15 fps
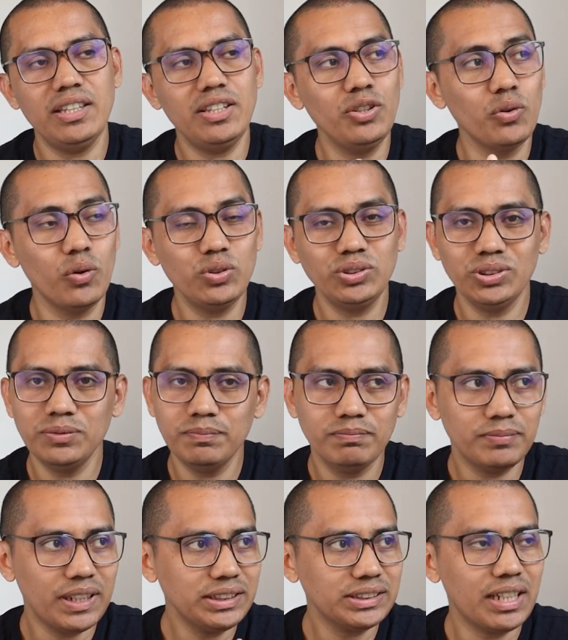e hoje
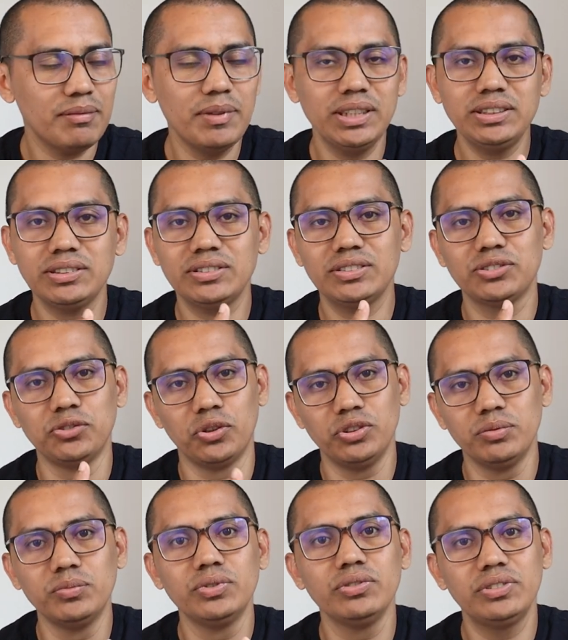praticamente
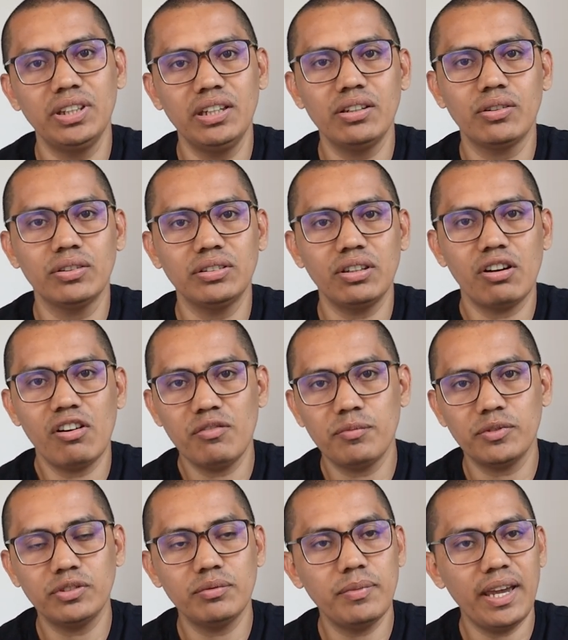todo mundo tem conta
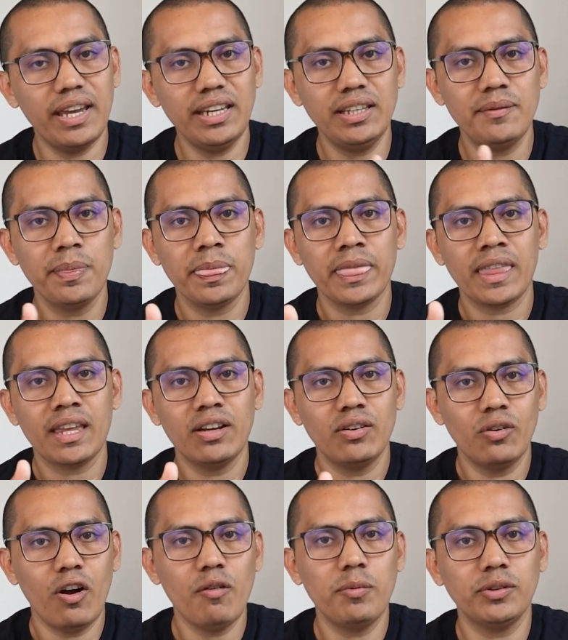gov.br
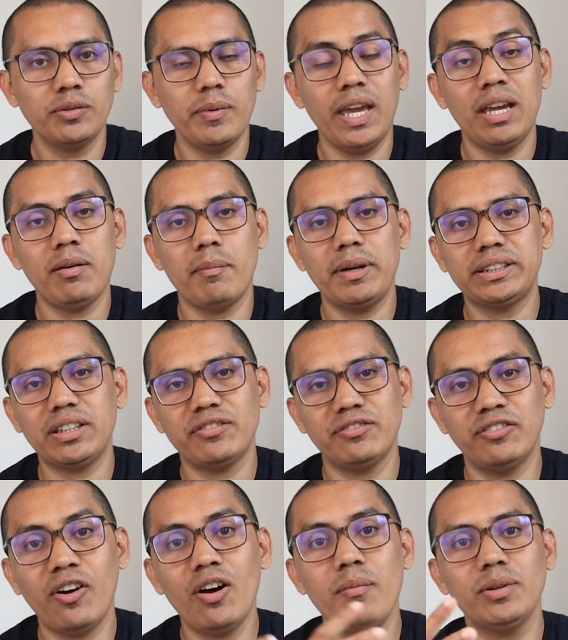O gov.br é uma
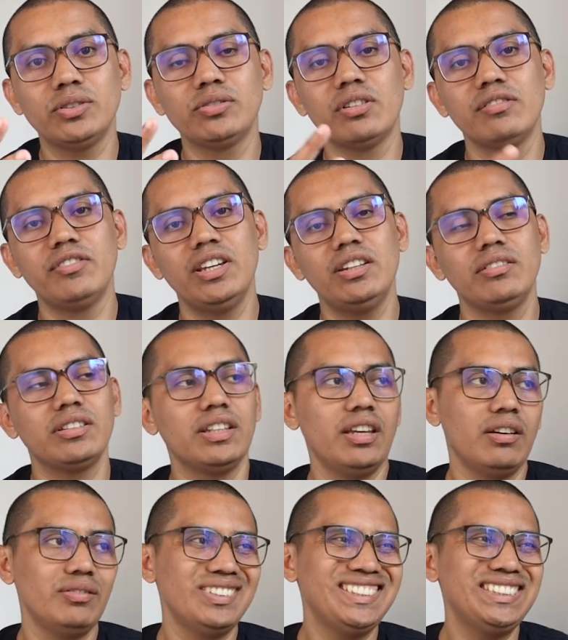plataforma do governo que
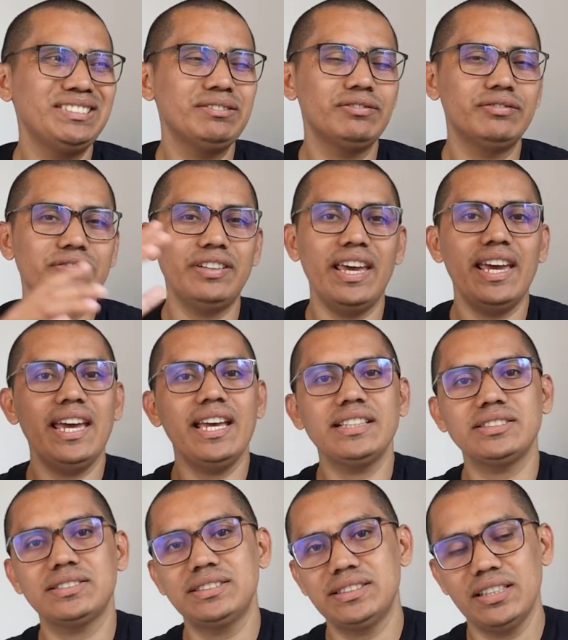reúne
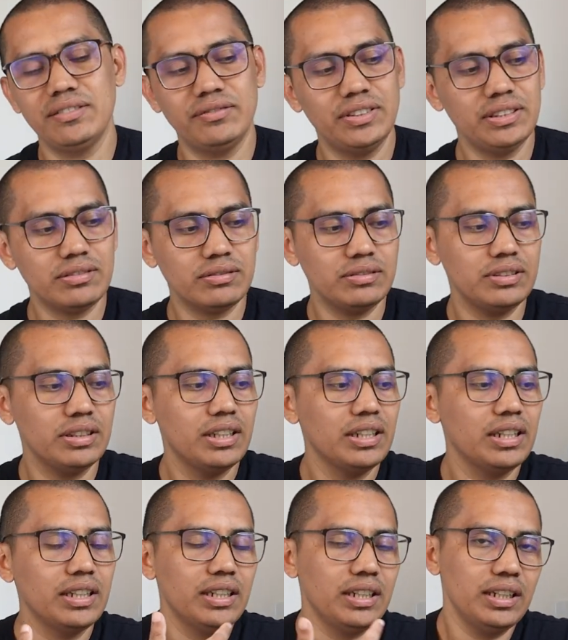diversos serviços,
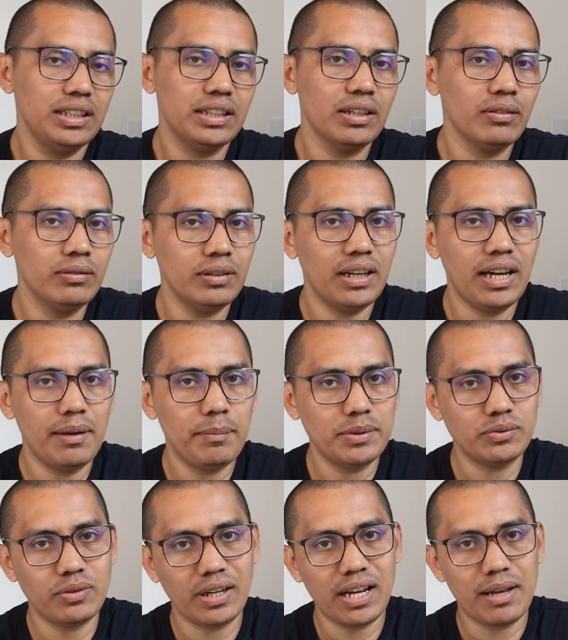então a
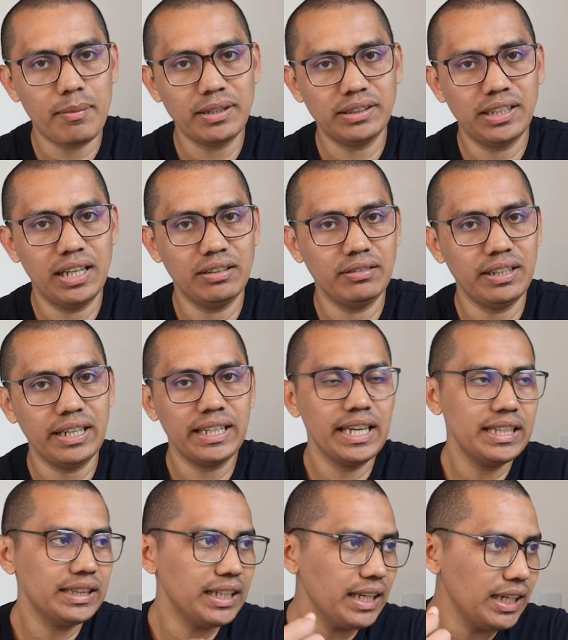pessoa acaba tendo, né?
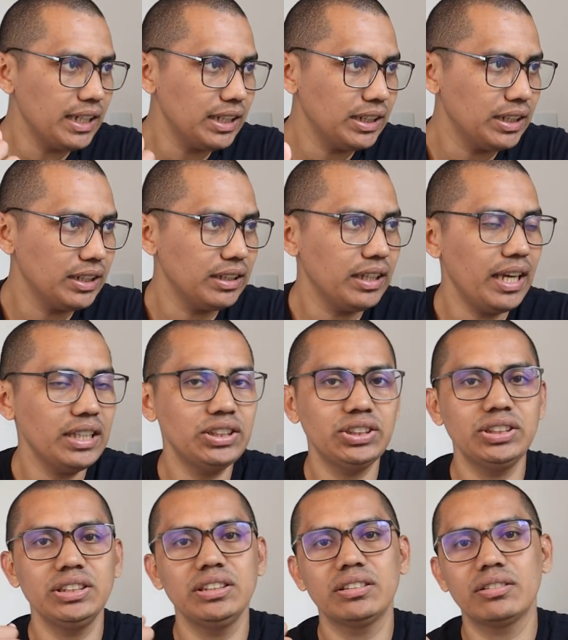Quem tem é
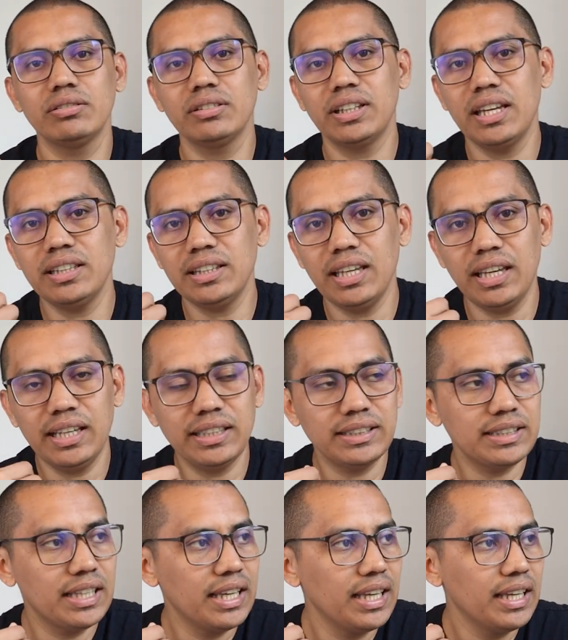título, quem
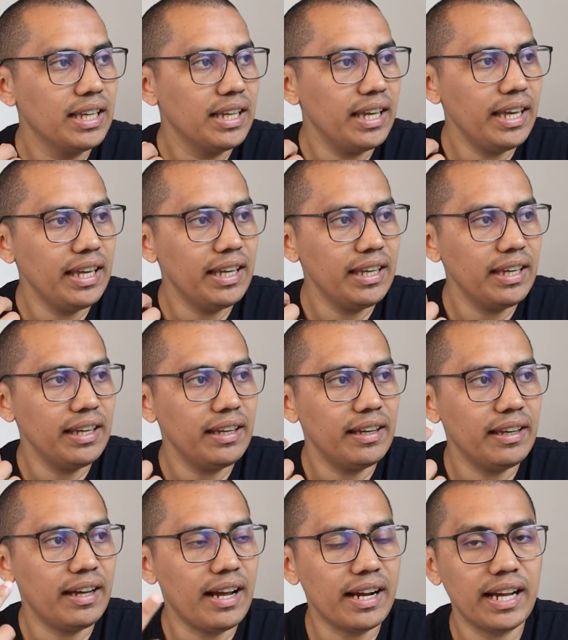tem
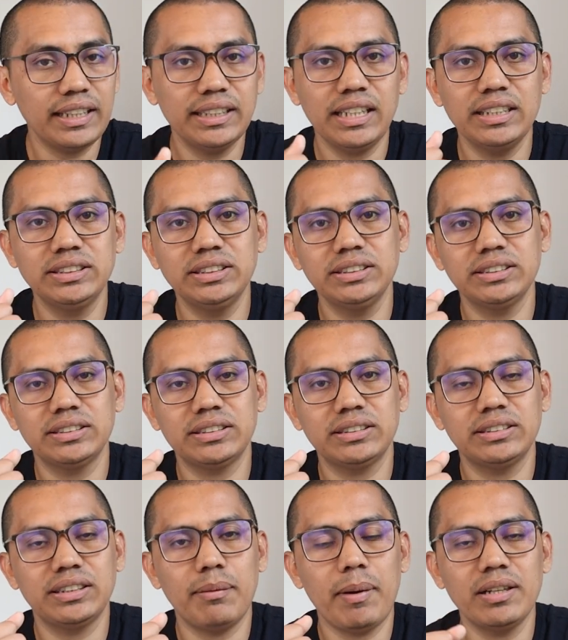é, a carteira de
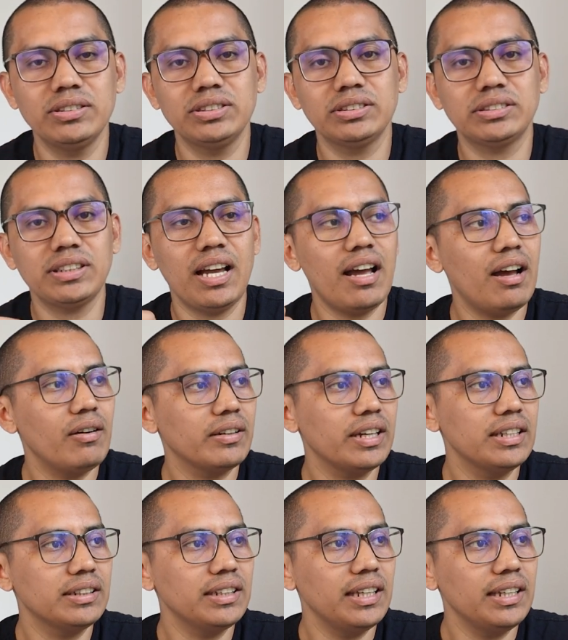trabalho digital,
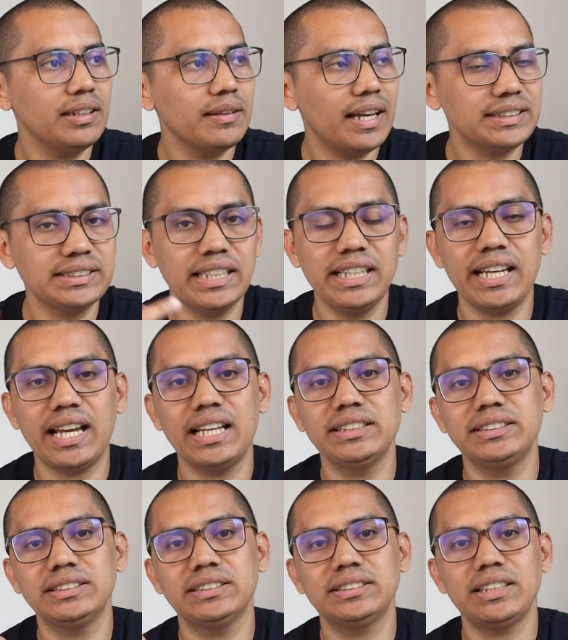quem tem a CNH
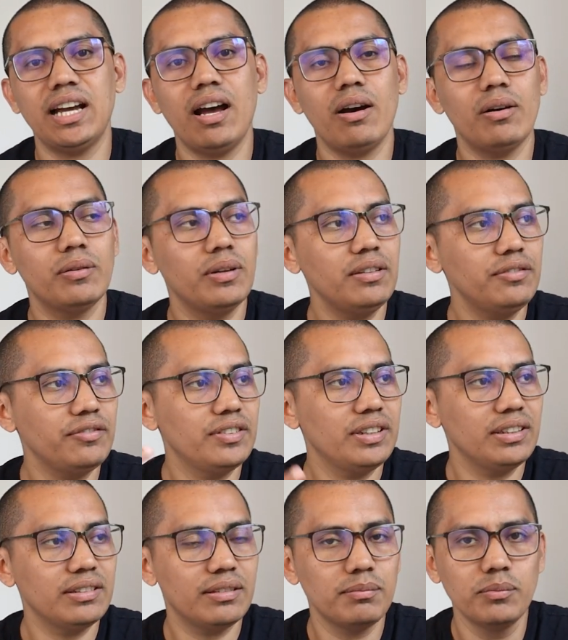digital,
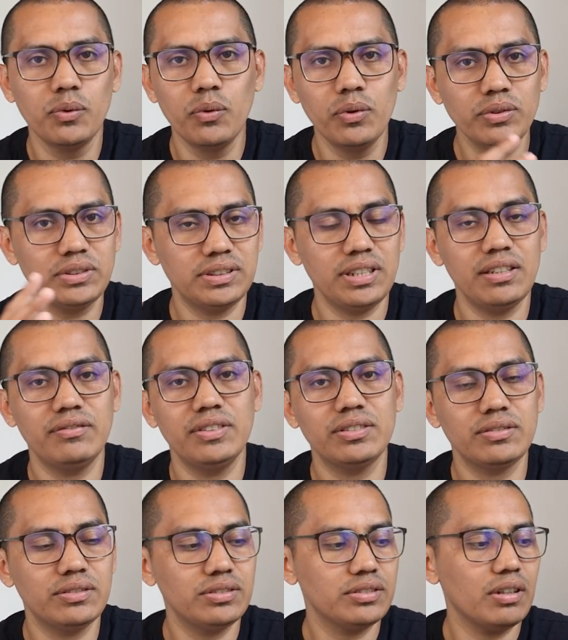enfim, muitos
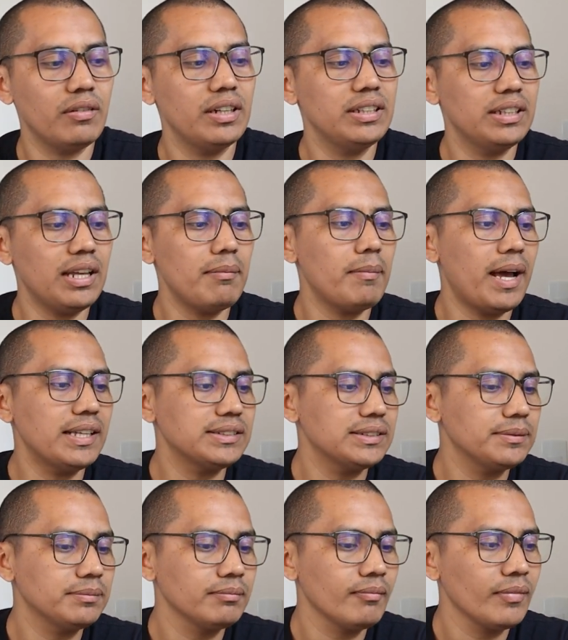serviços estão ali na
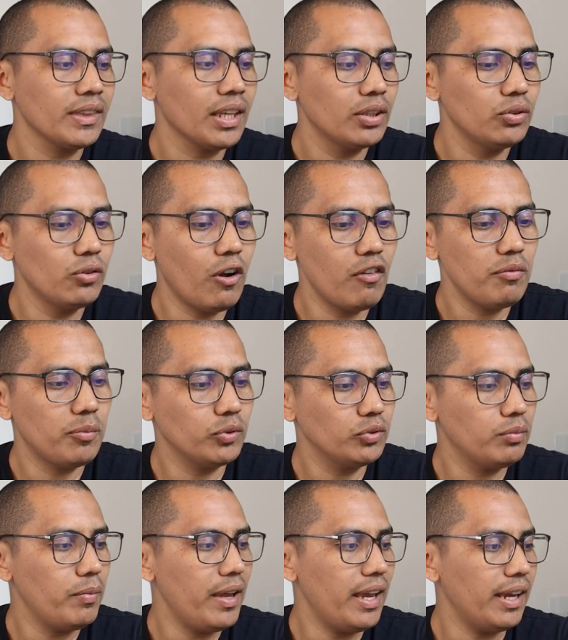base do
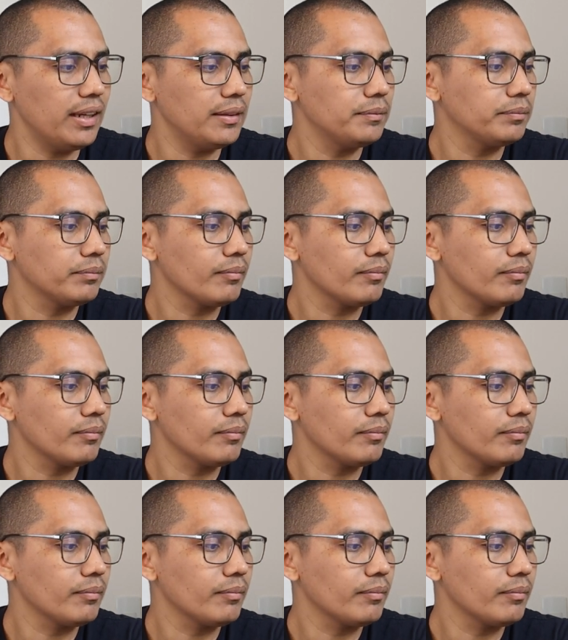gov.br.